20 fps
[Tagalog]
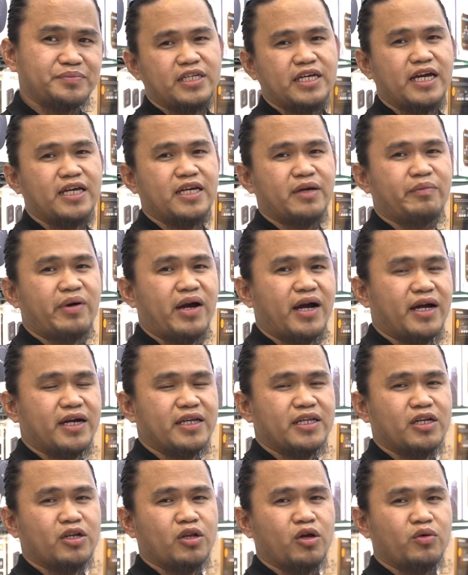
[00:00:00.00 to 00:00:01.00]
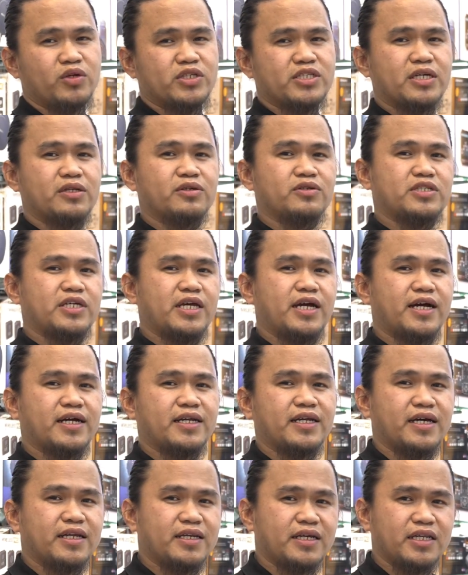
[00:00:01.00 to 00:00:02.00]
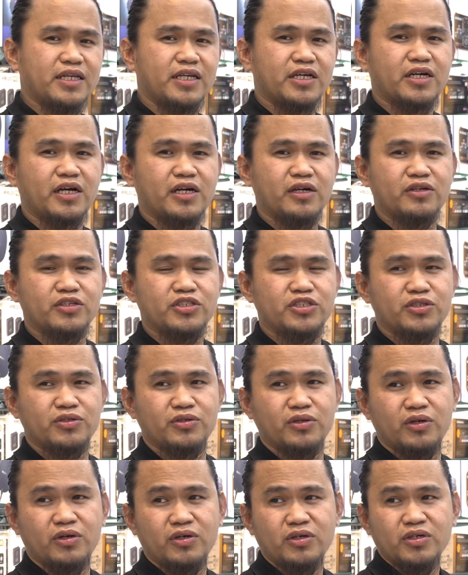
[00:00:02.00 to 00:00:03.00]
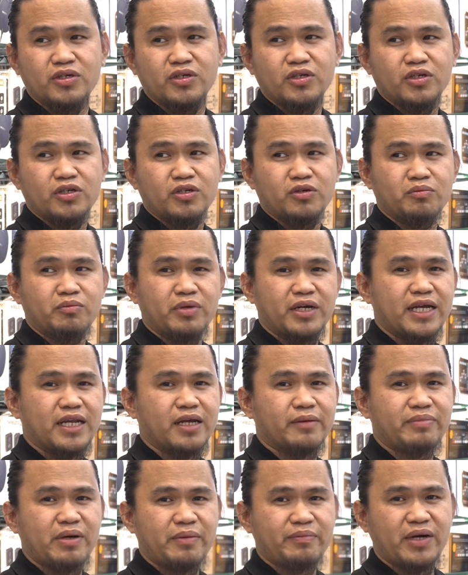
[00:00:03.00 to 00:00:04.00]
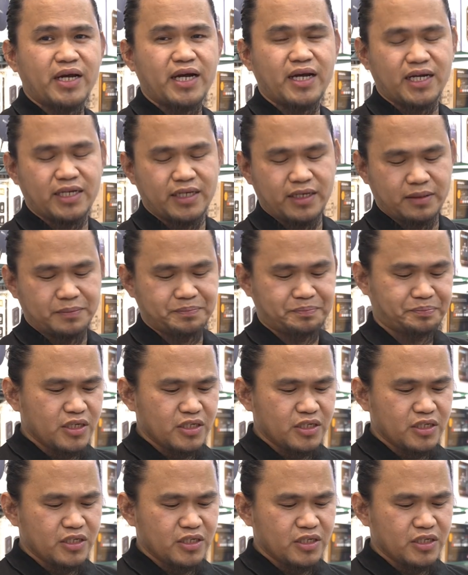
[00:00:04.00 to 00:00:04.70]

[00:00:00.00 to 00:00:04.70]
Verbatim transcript: yayabangan ni Chloe San Jose ang nanay ni Carlos Yulo kumbaga nagpapahaging.